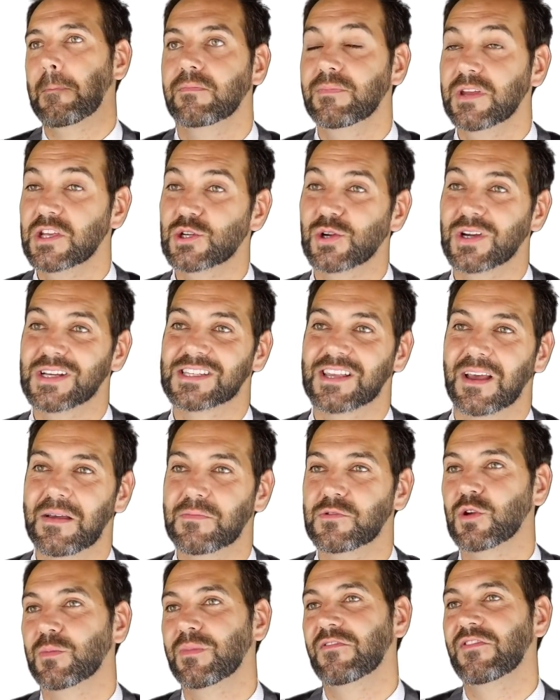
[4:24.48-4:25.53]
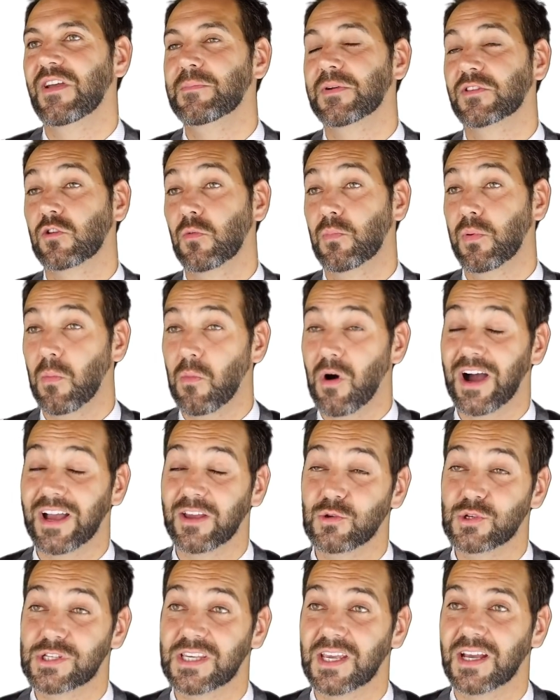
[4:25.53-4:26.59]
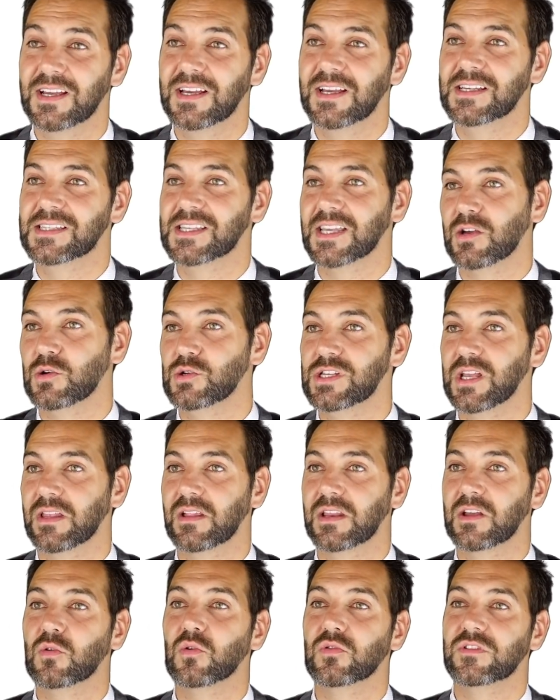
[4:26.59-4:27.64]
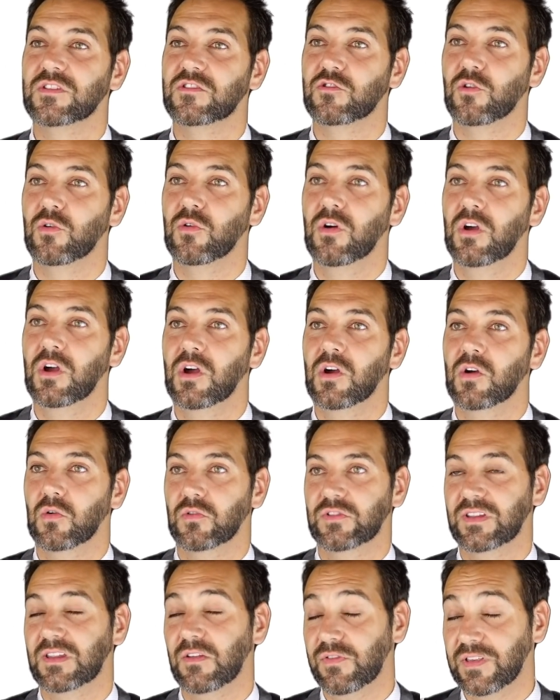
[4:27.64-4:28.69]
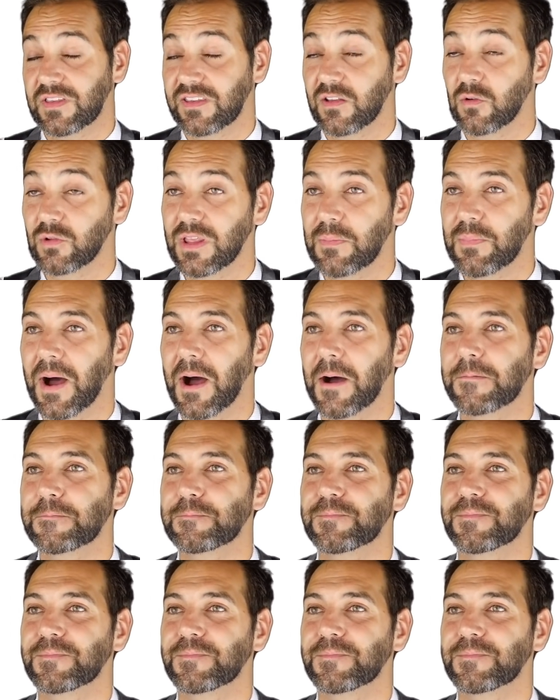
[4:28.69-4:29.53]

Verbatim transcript: mais je reste quand même sur ma fin parce que pour moi, réussir, c'est réussir dans les conditions qu'on s'était fixées au départ.